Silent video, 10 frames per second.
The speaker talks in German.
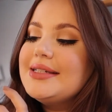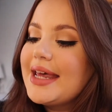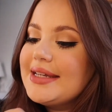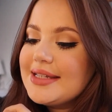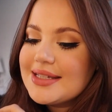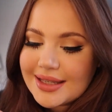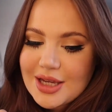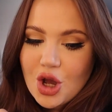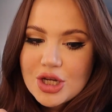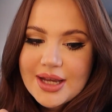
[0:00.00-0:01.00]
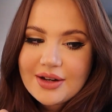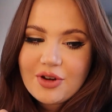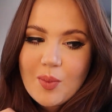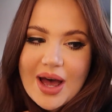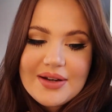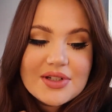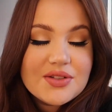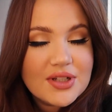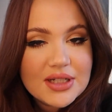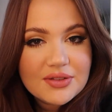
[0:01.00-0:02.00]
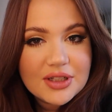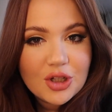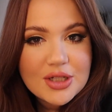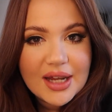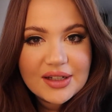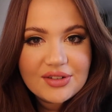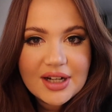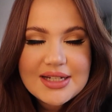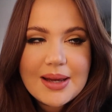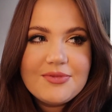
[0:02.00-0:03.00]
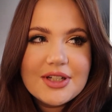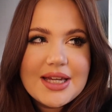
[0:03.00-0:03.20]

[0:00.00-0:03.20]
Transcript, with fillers: denn ich drehe heute ein Format, was viele, viele Leute angefragt haben,